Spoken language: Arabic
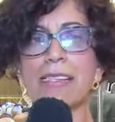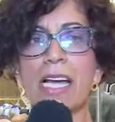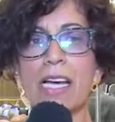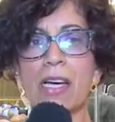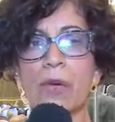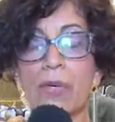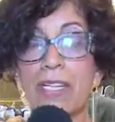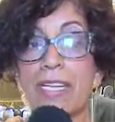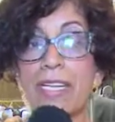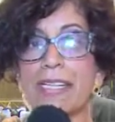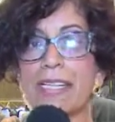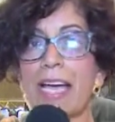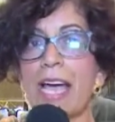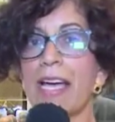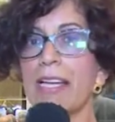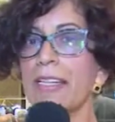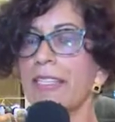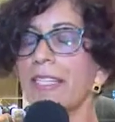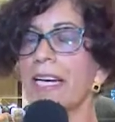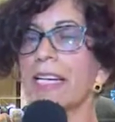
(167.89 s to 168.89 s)
الثانوية
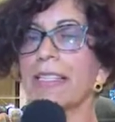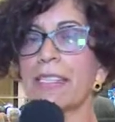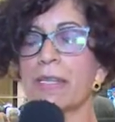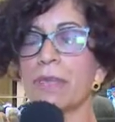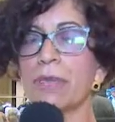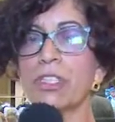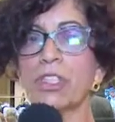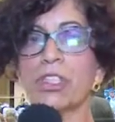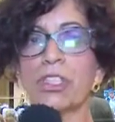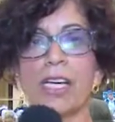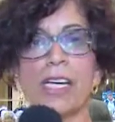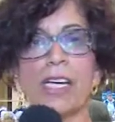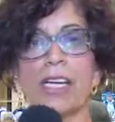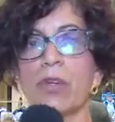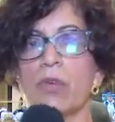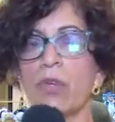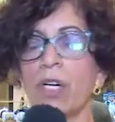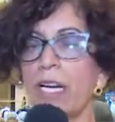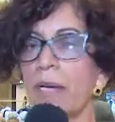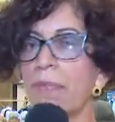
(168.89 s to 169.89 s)
كان يكتب
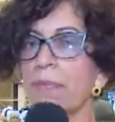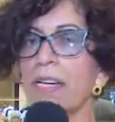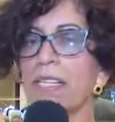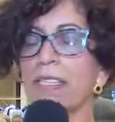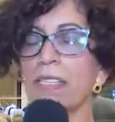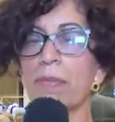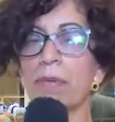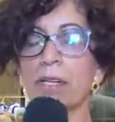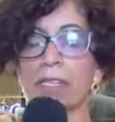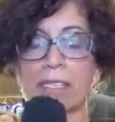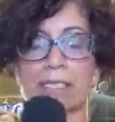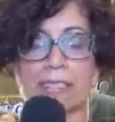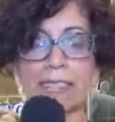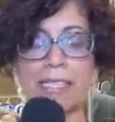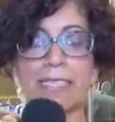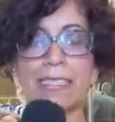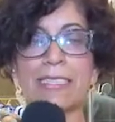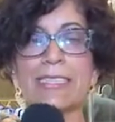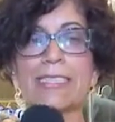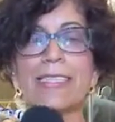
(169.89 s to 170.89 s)
الشعر ويحب يكتب
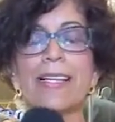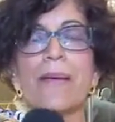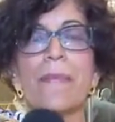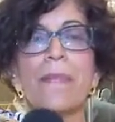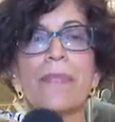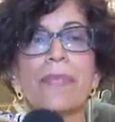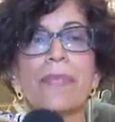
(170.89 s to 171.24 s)
القصص